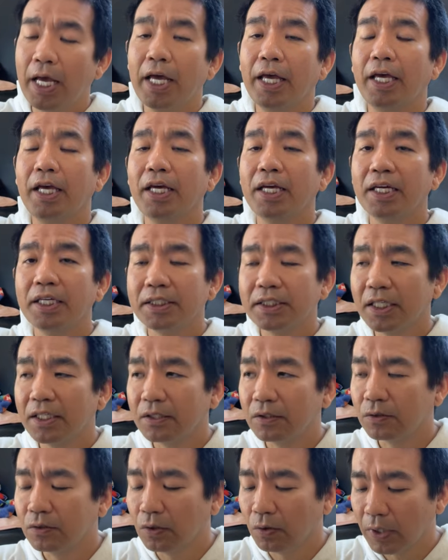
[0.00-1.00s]

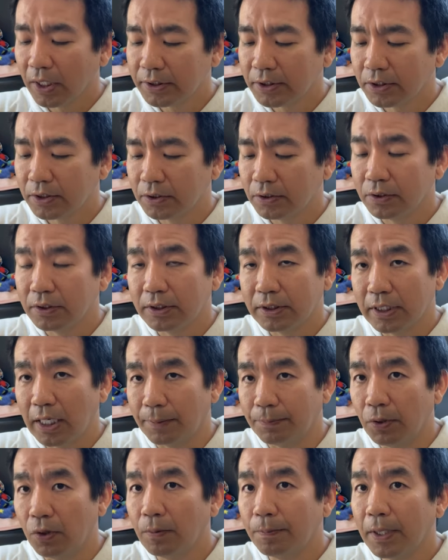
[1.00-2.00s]
エージェントが作った
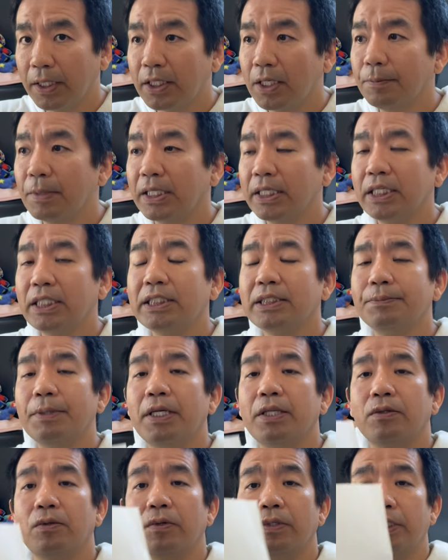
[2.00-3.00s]

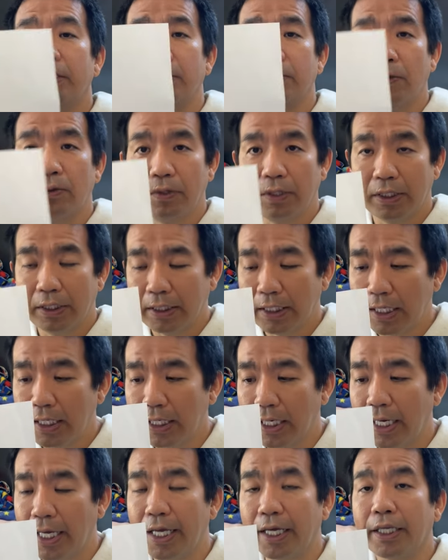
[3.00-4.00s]
プロパティマネジメントに沿っ
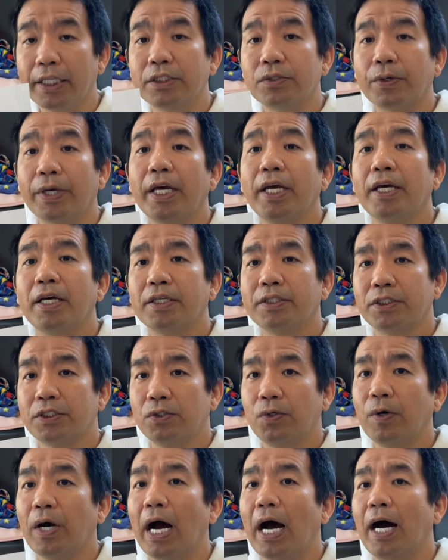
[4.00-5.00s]
た一応契約
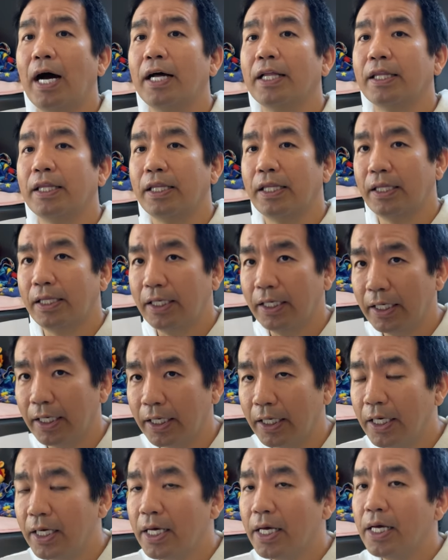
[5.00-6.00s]
書があっ
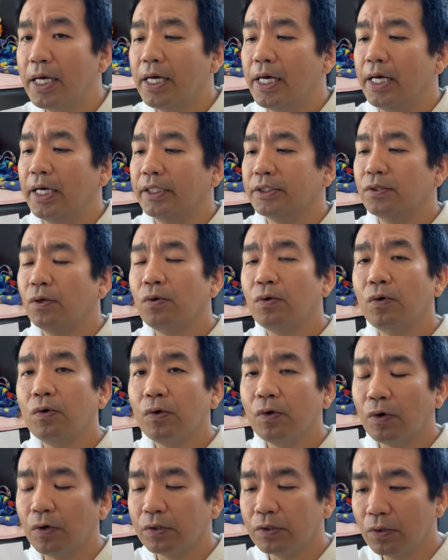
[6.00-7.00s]
てそ
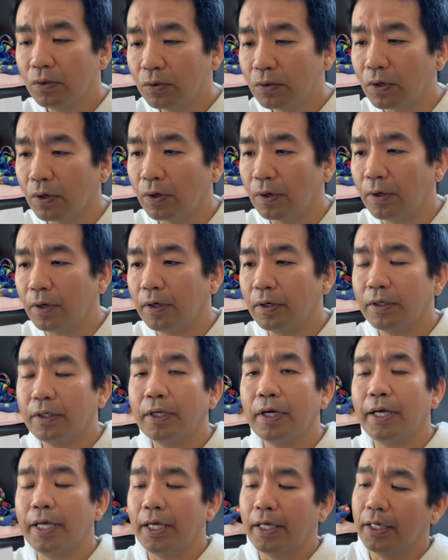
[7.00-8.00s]
こと、
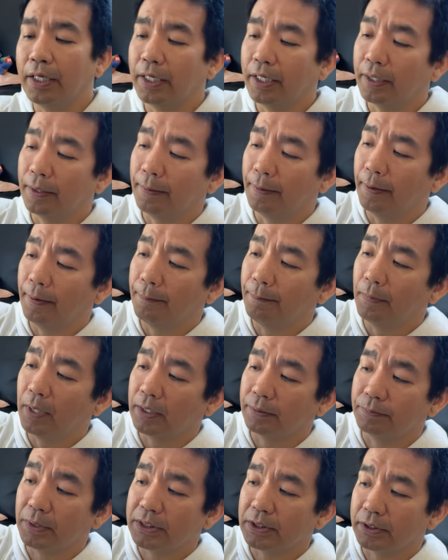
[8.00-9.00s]
えー、ま
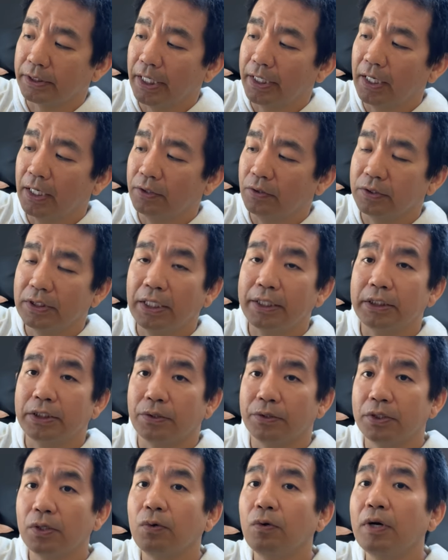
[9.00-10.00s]
あ、まずテナントさんですよ
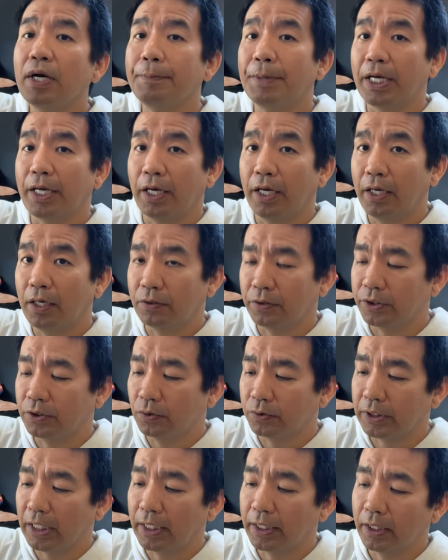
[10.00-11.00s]
ねそこがま契約
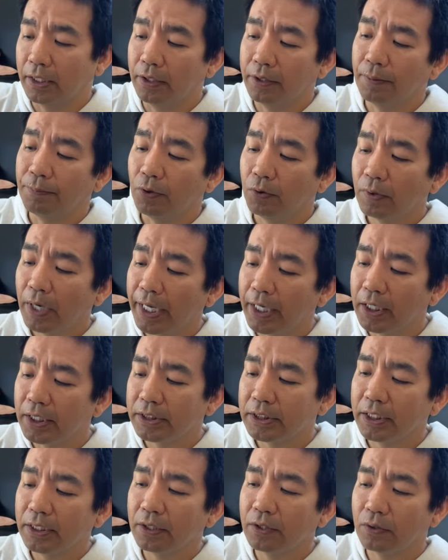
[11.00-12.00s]
1つあってで僕は
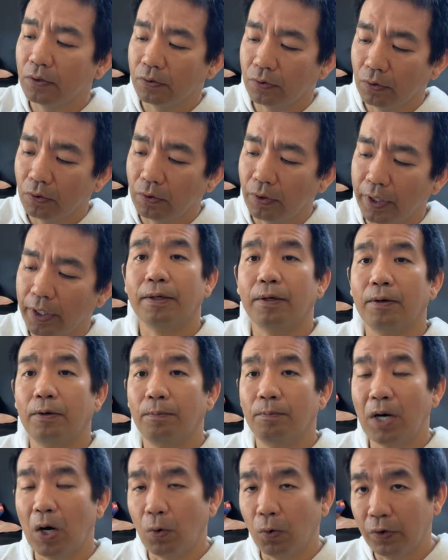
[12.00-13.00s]
エージェントと、
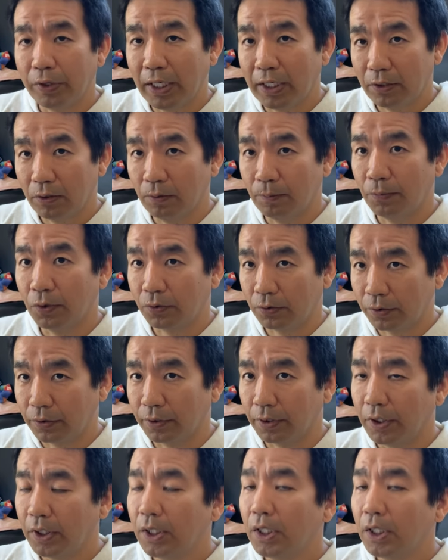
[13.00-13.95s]
まあ、オーナー僕